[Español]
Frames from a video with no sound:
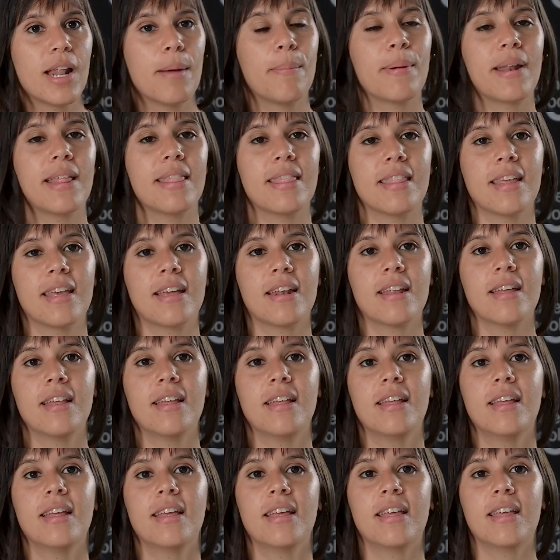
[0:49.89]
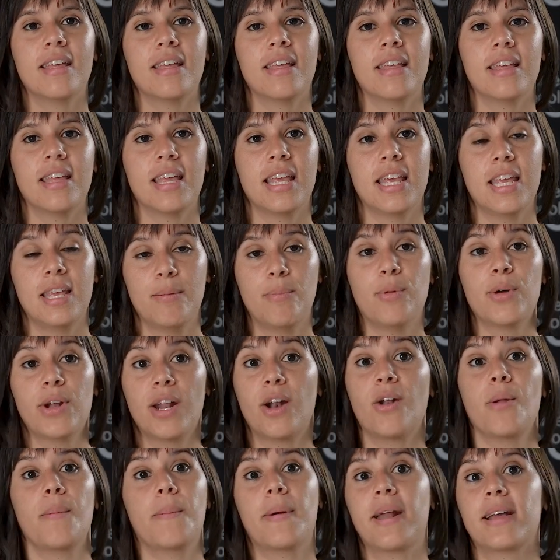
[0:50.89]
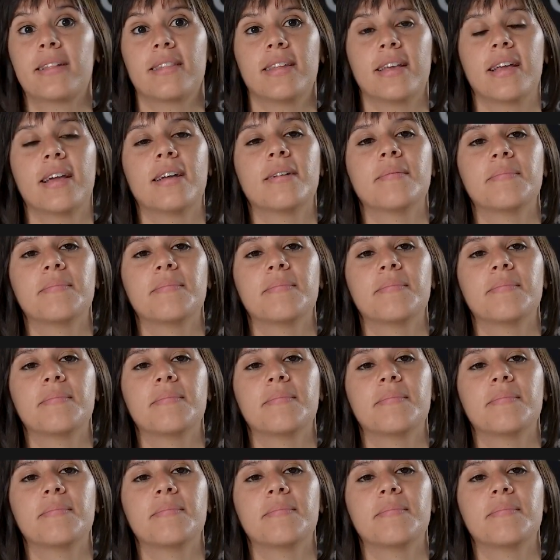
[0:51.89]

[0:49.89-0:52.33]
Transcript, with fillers: aprender eh, y ponerlo en práctica.